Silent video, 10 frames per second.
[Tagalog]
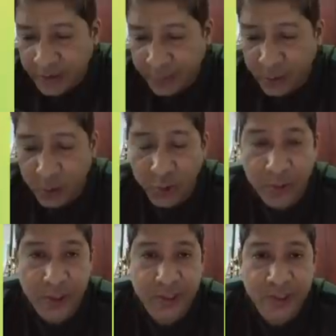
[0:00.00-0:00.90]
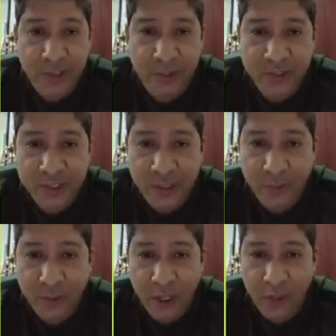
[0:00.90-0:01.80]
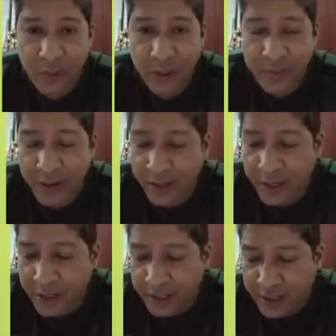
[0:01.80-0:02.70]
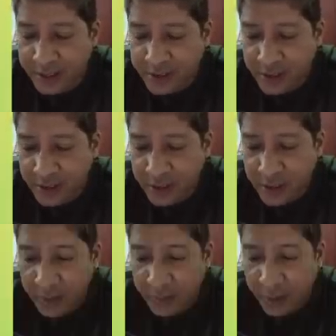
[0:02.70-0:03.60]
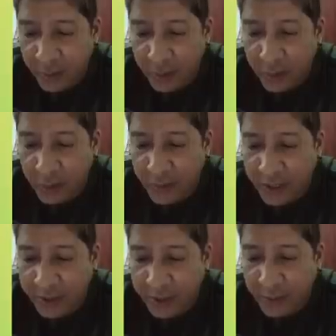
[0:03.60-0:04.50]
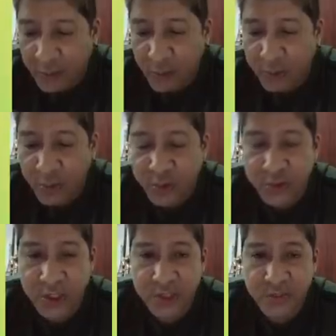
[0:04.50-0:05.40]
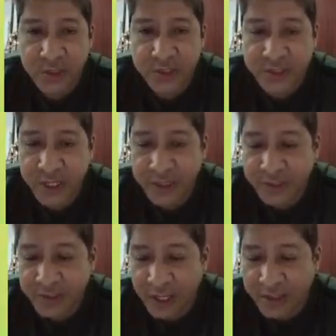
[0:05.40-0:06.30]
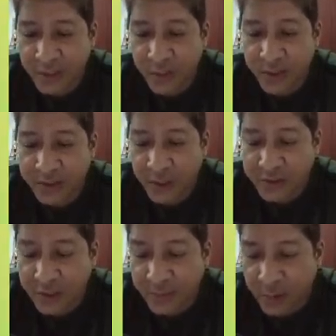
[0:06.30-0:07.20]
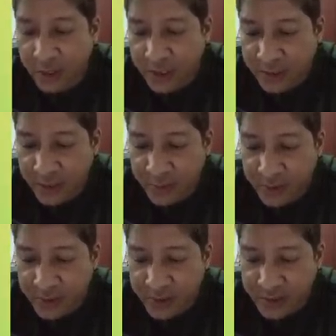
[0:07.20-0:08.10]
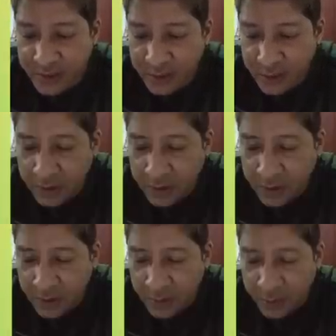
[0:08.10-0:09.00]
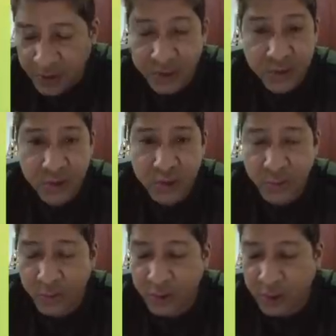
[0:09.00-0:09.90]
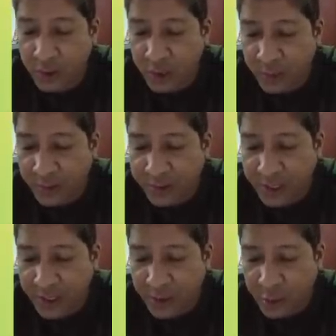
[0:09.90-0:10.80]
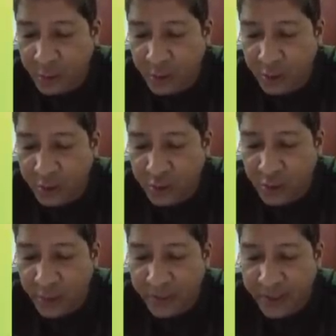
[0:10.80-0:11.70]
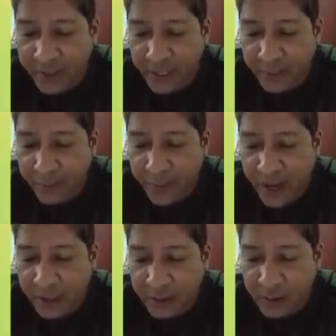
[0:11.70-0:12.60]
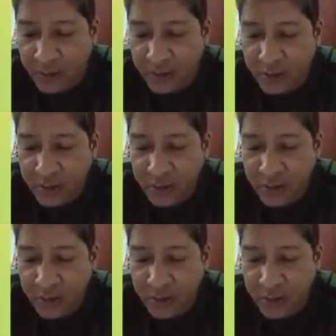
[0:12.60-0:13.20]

Sa penultimate race number 6 na po tayo, mga bayang karorista. May walong kabayang tatabo, condition race, merge 10, distansyang 1,400 meters. First choice ko po dito, hindi banderang numero 8, American Factor.